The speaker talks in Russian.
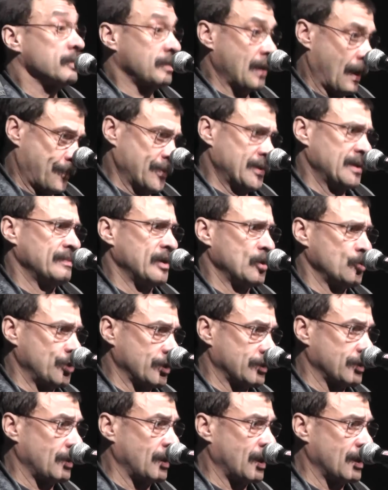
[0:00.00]
Я понимаю,
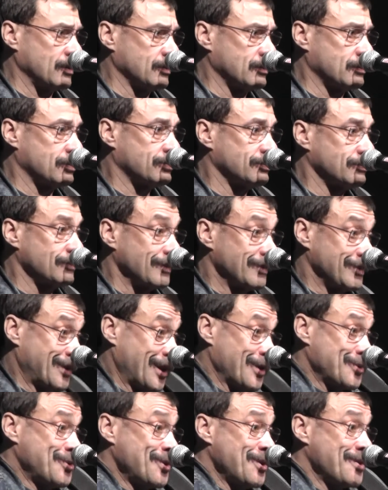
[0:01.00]
я талант,
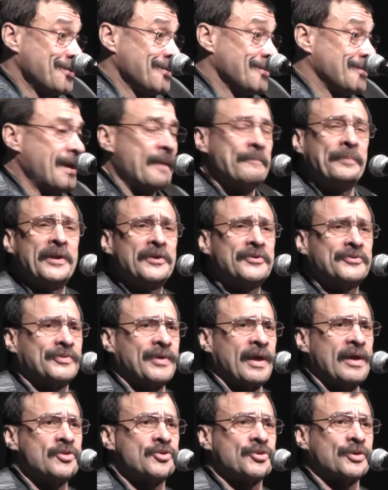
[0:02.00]
я гений, я
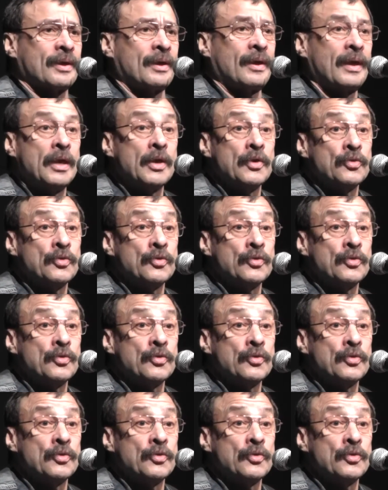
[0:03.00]
предтеча,